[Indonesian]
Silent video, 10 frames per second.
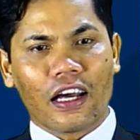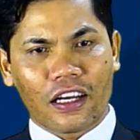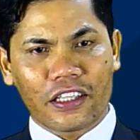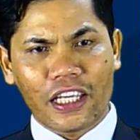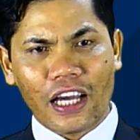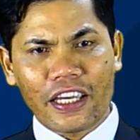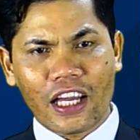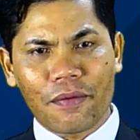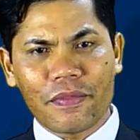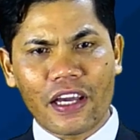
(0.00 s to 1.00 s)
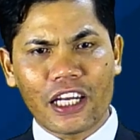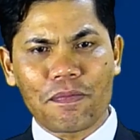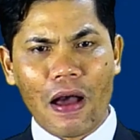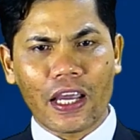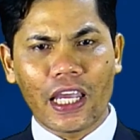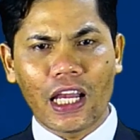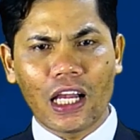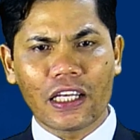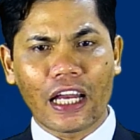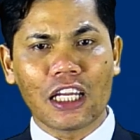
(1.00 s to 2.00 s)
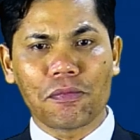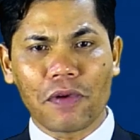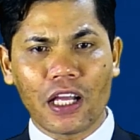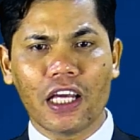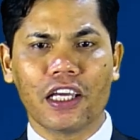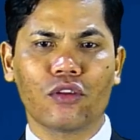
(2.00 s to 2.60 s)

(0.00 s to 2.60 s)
ketika Yeremia dipanggil dan dipilih